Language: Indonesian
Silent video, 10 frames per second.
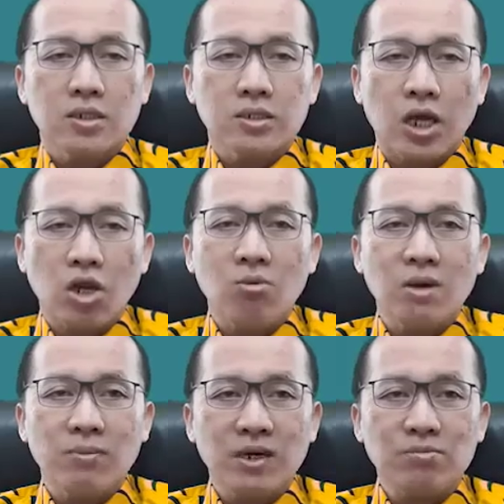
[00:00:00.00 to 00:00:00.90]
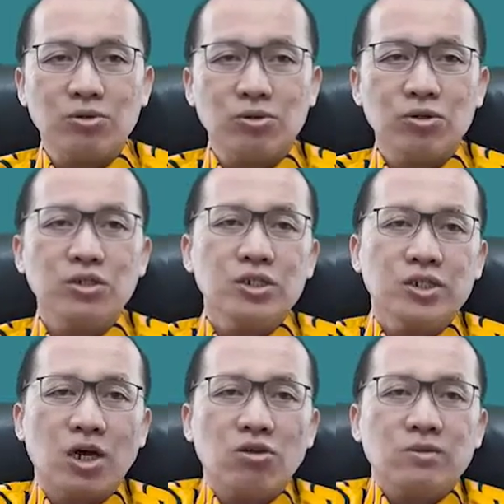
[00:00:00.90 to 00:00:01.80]
Shalom Bapak Ibu,
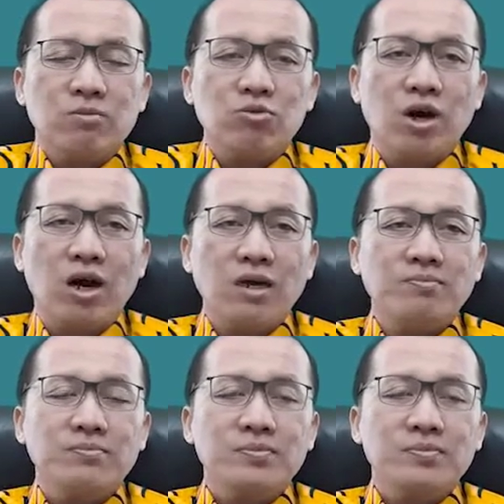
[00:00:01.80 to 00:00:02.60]
Shalom semua.